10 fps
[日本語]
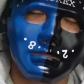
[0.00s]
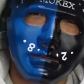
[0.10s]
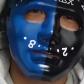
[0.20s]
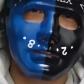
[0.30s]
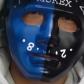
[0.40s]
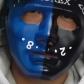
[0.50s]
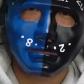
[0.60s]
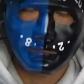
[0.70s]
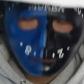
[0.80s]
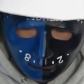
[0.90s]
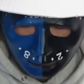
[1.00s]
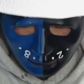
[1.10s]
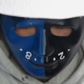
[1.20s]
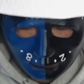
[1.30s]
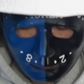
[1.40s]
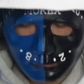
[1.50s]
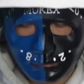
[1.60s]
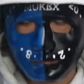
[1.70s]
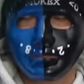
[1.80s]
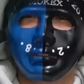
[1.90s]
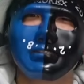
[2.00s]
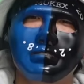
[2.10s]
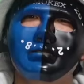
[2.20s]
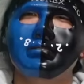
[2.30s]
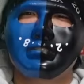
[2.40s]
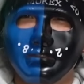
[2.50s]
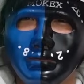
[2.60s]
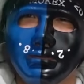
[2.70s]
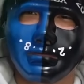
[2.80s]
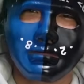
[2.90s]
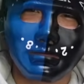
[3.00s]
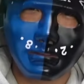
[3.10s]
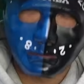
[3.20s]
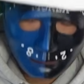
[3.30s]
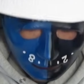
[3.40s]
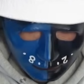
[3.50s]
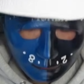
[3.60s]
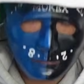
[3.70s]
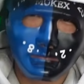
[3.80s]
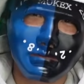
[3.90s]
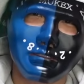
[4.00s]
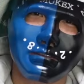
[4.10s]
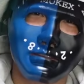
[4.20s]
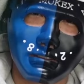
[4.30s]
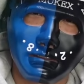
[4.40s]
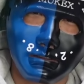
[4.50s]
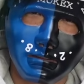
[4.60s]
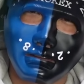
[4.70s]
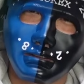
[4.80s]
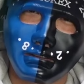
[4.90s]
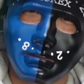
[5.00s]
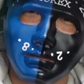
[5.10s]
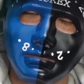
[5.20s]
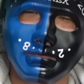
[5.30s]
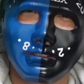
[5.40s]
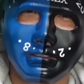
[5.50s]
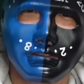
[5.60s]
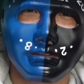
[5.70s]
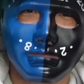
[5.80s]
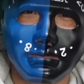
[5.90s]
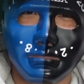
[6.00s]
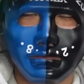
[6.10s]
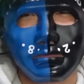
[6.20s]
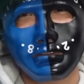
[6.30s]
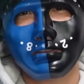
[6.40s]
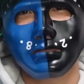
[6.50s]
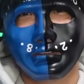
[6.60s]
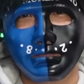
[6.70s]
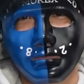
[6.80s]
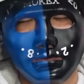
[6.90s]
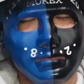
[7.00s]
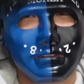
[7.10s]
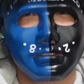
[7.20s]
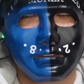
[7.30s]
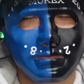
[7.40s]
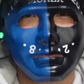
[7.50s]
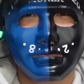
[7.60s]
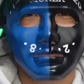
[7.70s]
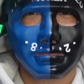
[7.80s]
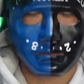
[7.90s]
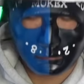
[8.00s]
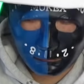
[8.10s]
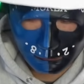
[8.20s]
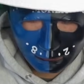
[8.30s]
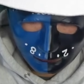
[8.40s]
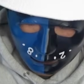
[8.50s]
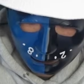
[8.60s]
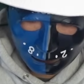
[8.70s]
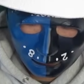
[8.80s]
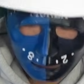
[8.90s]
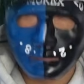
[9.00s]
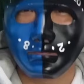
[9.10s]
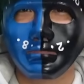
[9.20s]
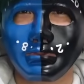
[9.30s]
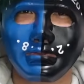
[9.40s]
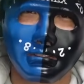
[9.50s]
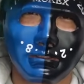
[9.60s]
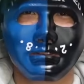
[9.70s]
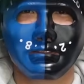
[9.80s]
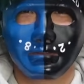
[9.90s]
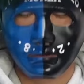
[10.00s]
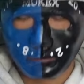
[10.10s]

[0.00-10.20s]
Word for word: 皆さんね。まあ、ここは、まあ仕方ないでしょう。ね。どうにかして、えー、給料上げていきましょう。まあ、皆さんはね、もうそんなあの余裕しかないと思いますが、まあ、僕の話ですね。